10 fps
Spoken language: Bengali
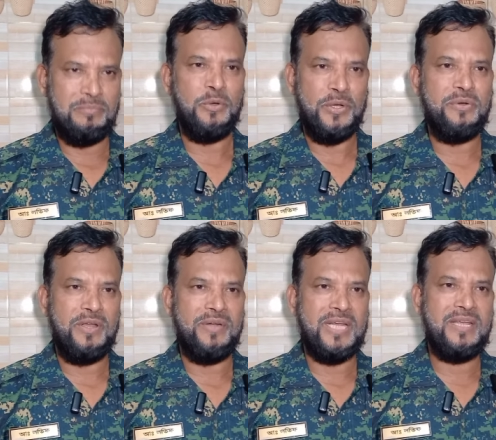মনে
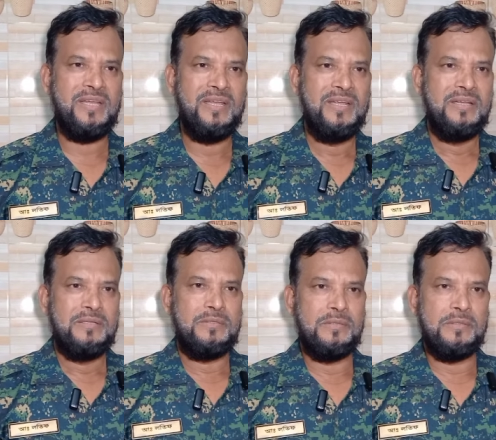করে অনেকে
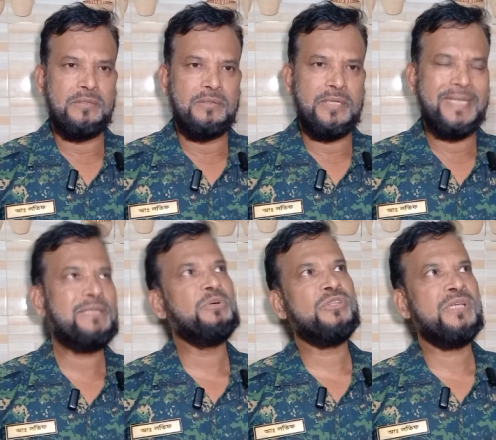তো
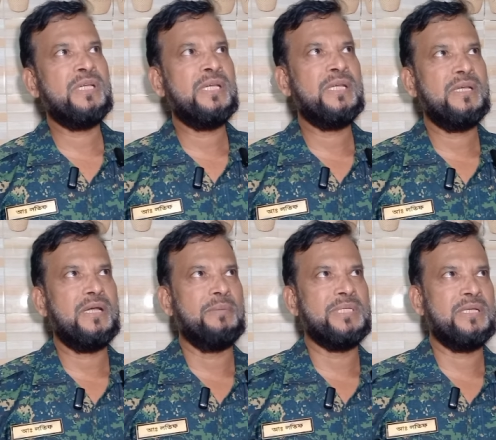ইতিমধ্যে
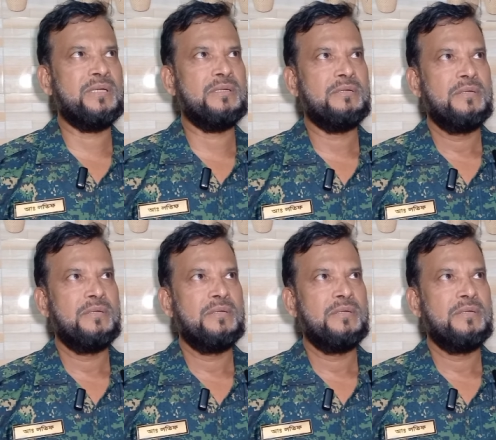আমাদের